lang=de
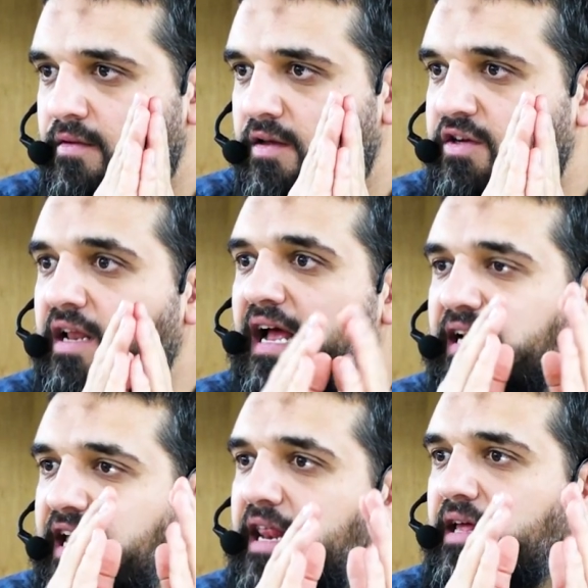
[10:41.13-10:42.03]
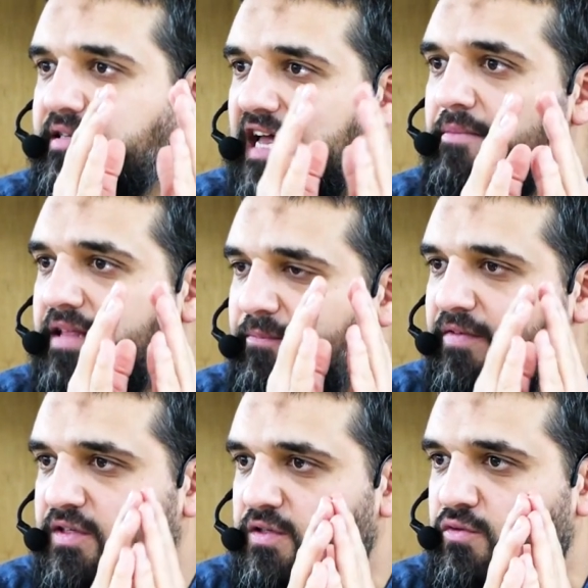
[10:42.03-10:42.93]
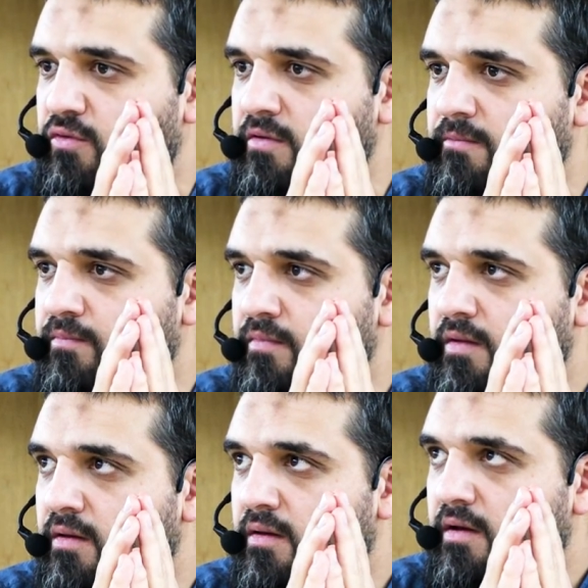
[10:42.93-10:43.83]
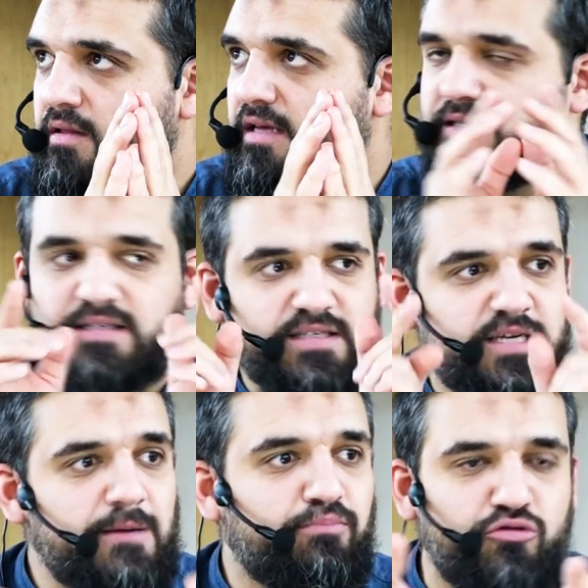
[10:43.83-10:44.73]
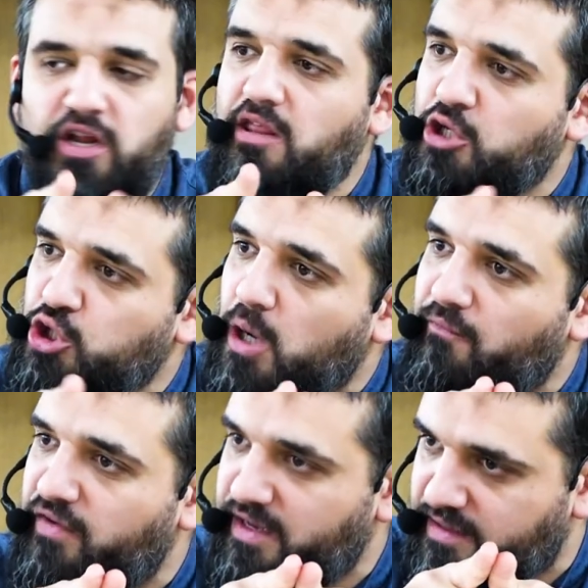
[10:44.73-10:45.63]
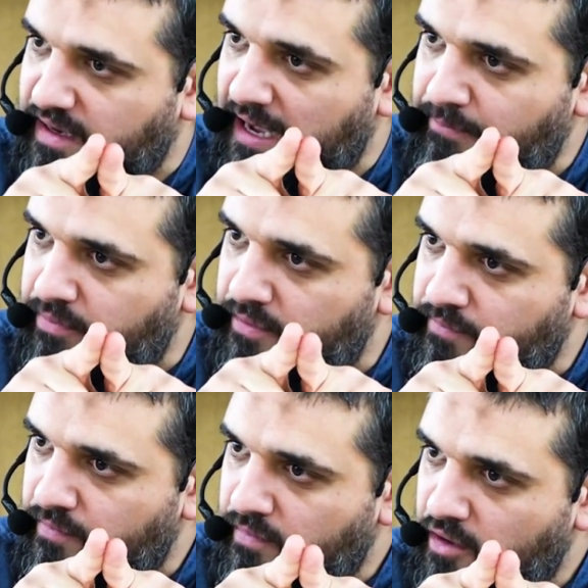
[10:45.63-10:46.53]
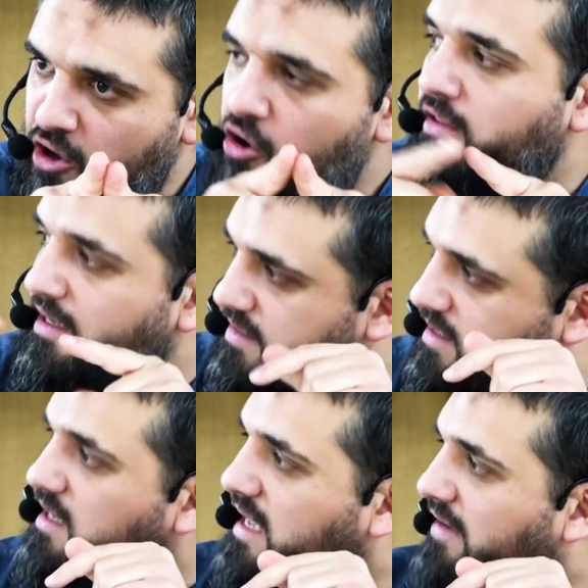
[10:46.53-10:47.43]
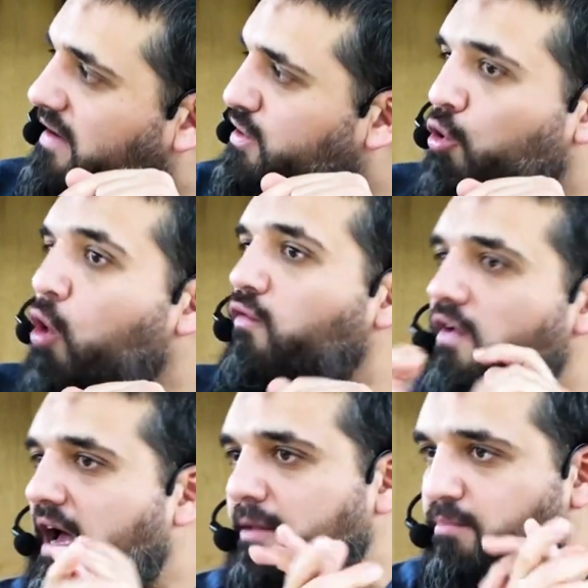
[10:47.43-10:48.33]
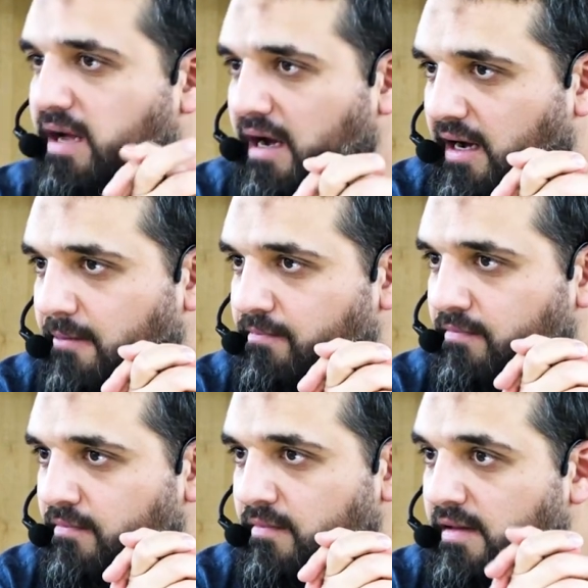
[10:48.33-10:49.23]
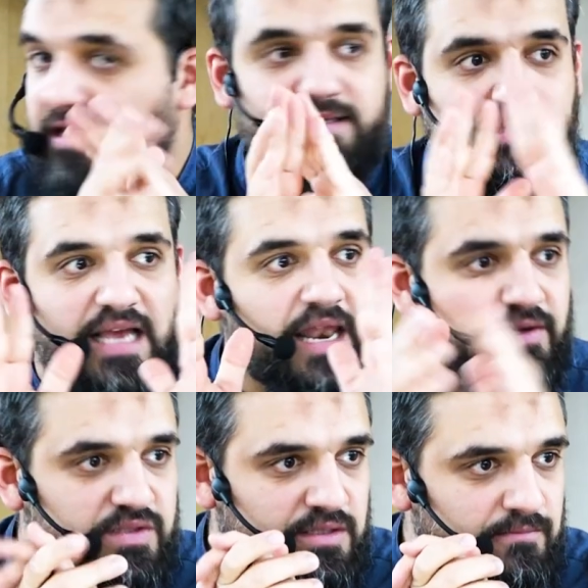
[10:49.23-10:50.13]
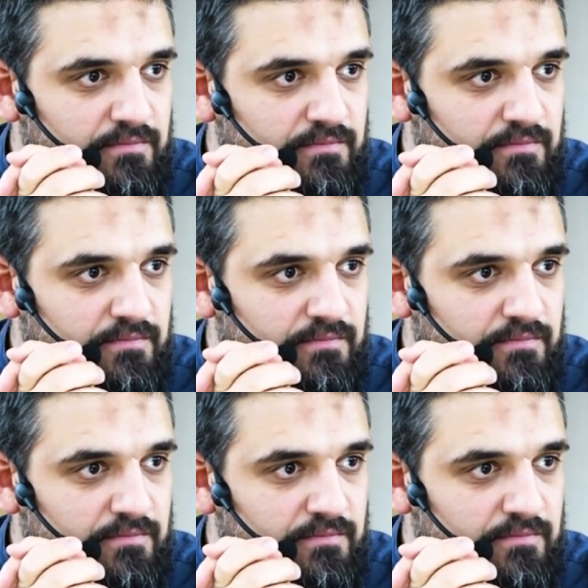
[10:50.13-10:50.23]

sondern hat lediglich damit etwas zu tun, dass es hier politische Konflikte gab und dass sie teilweise Hochverrat begangen haben. Das ist alles.